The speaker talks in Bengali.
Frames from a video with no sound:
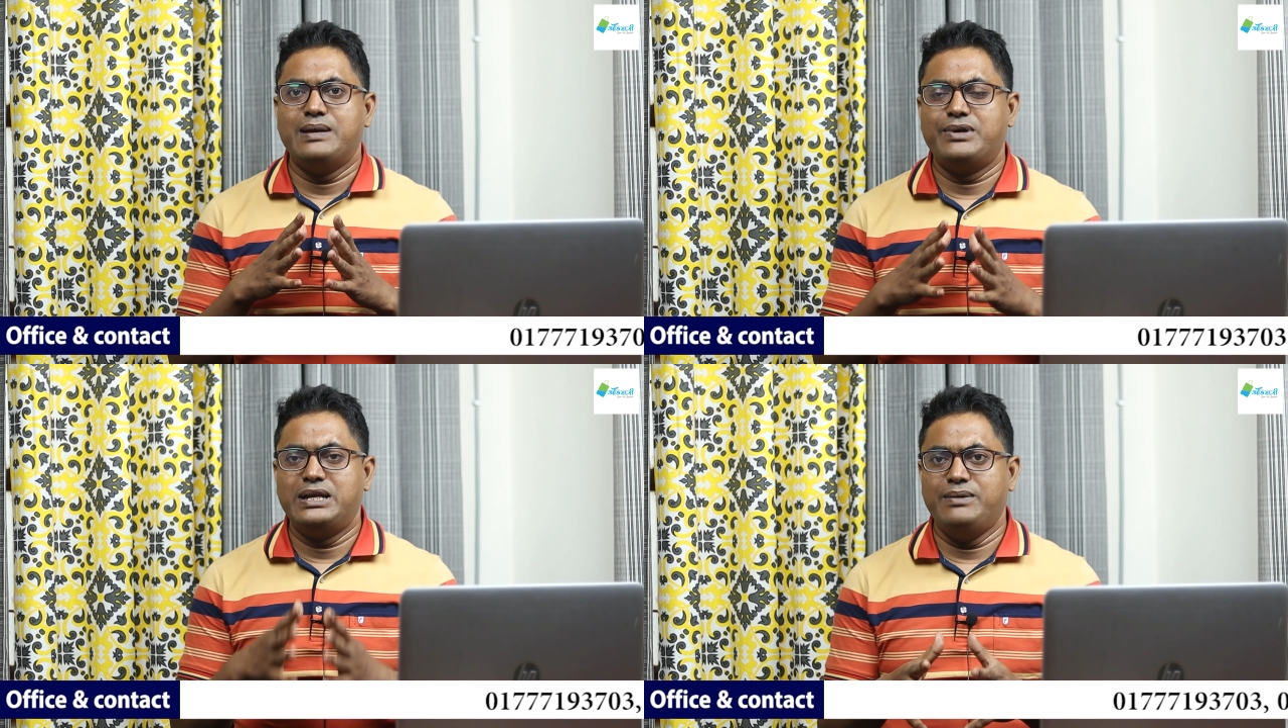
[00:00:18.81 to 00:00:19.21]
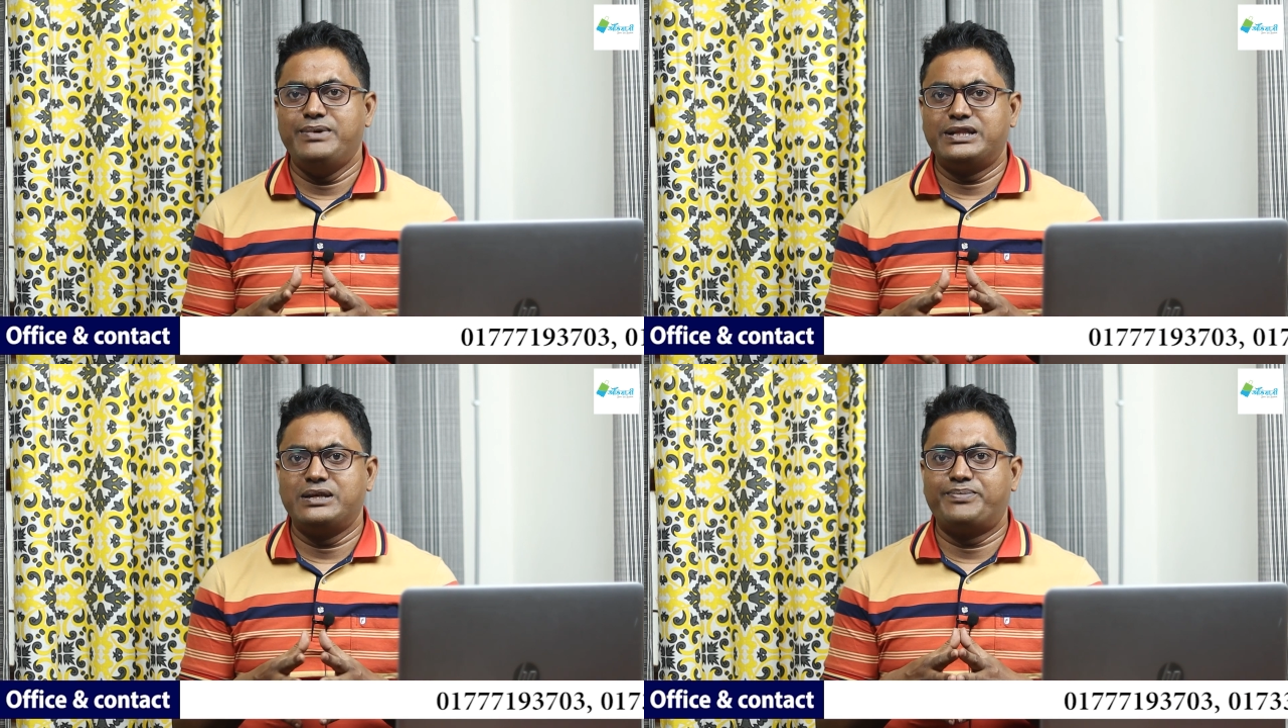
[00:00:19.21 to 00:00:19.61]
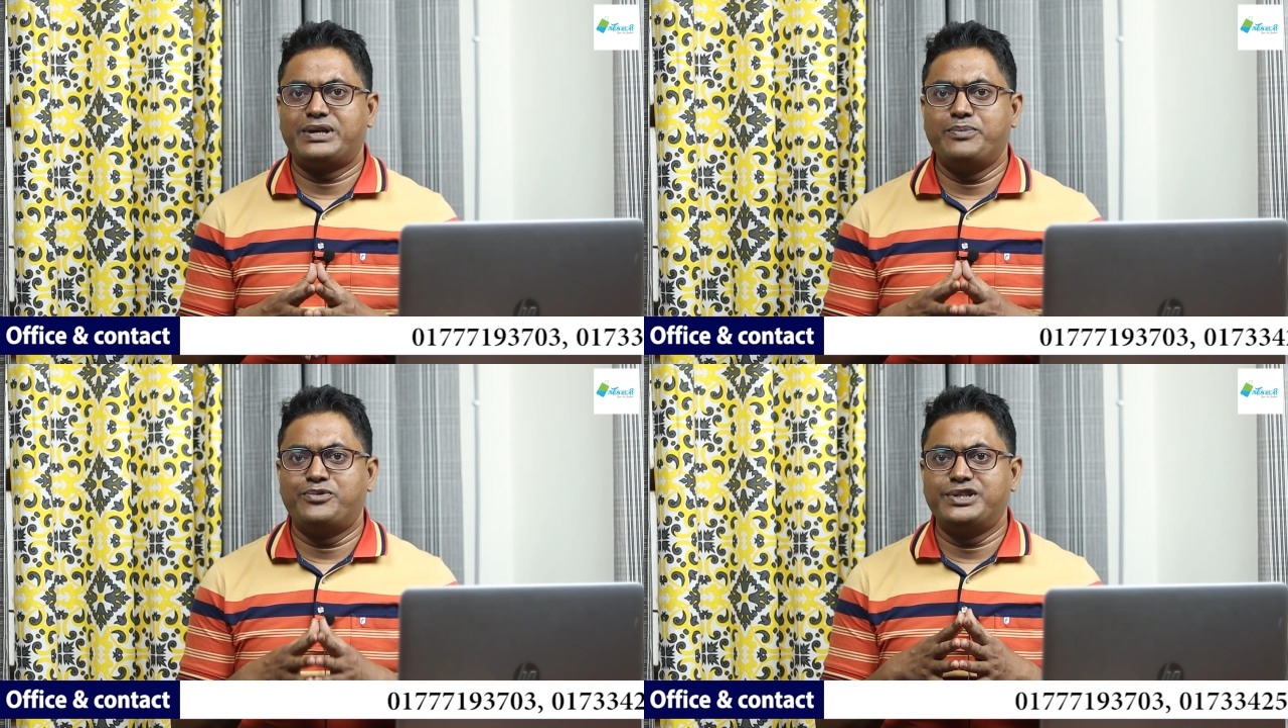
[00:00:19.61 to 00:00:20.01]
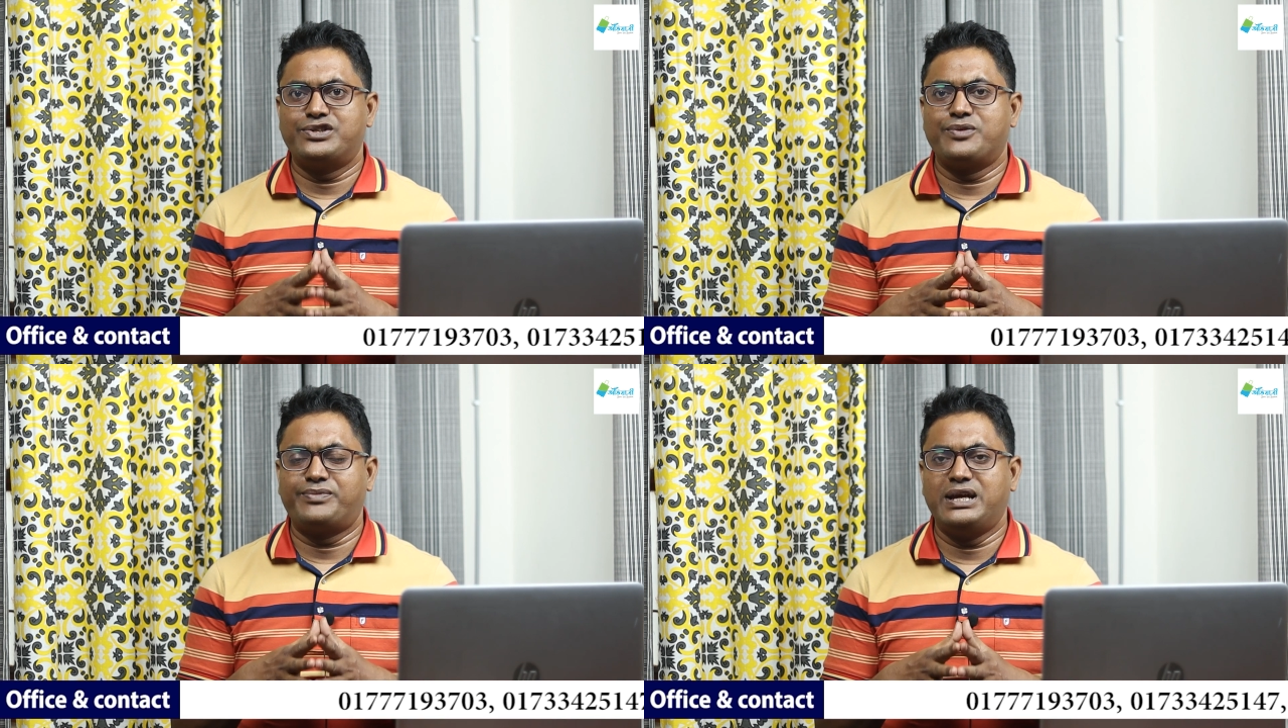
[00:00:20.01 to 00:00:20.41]
এবং লিবিয়াতে প্রায় প্রতি
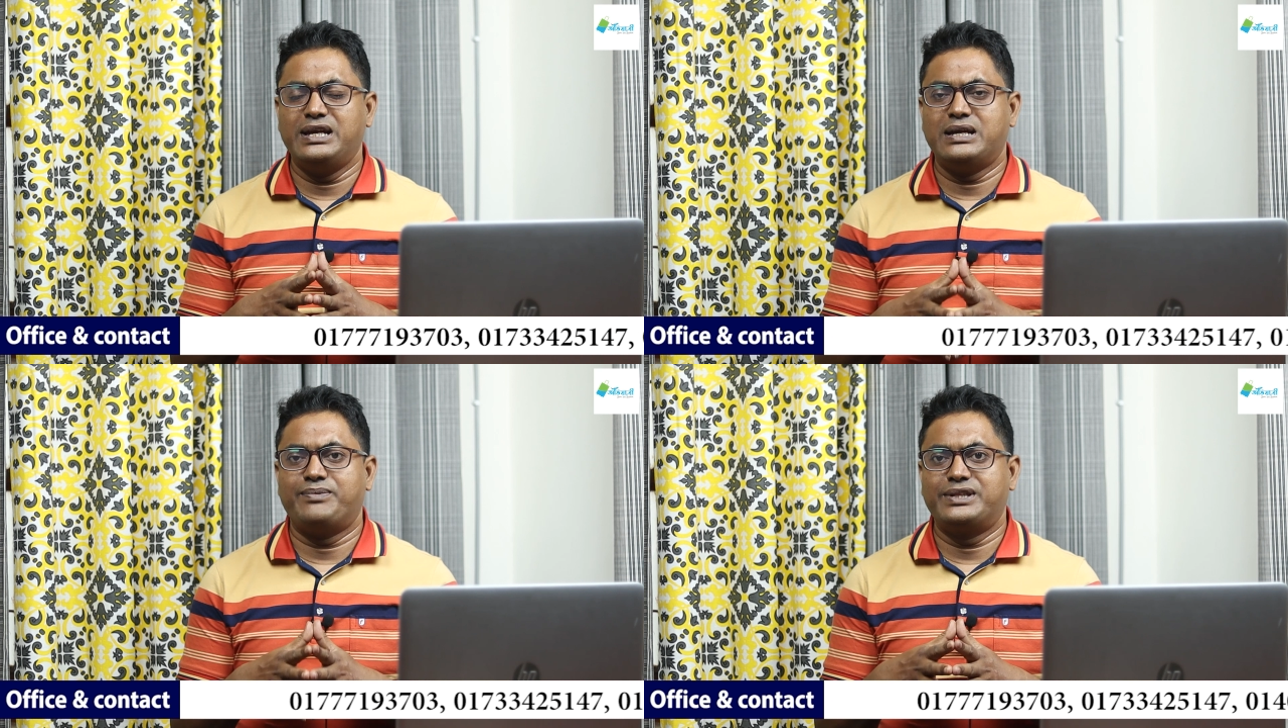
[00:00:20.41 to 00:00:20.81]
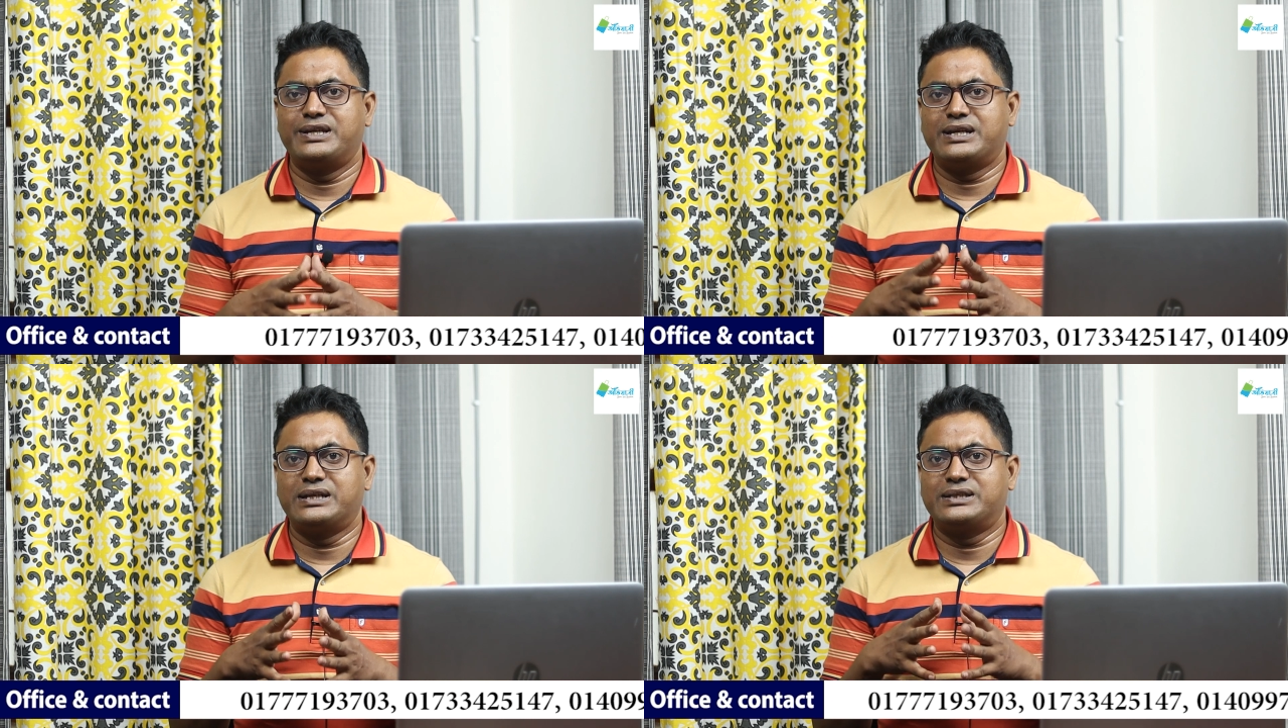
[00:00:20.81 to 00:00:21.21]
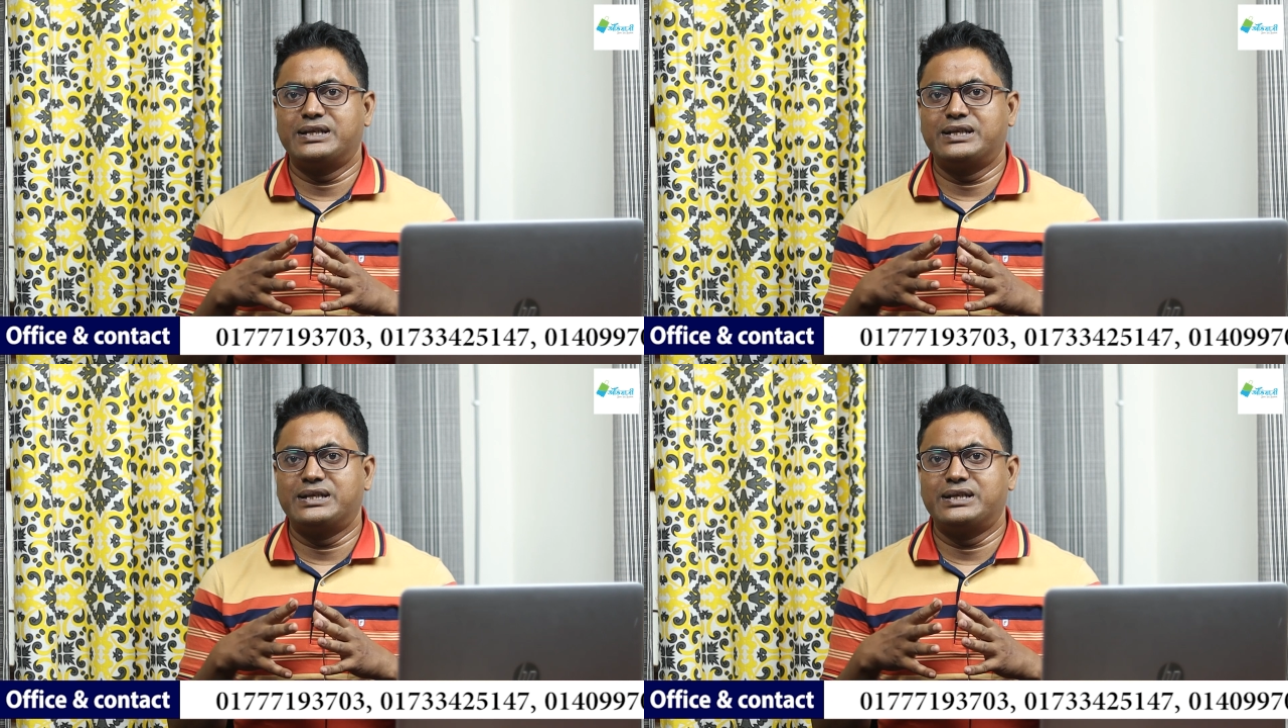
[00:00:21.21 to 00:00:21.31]
সপ্তাহে আমাদের কাছ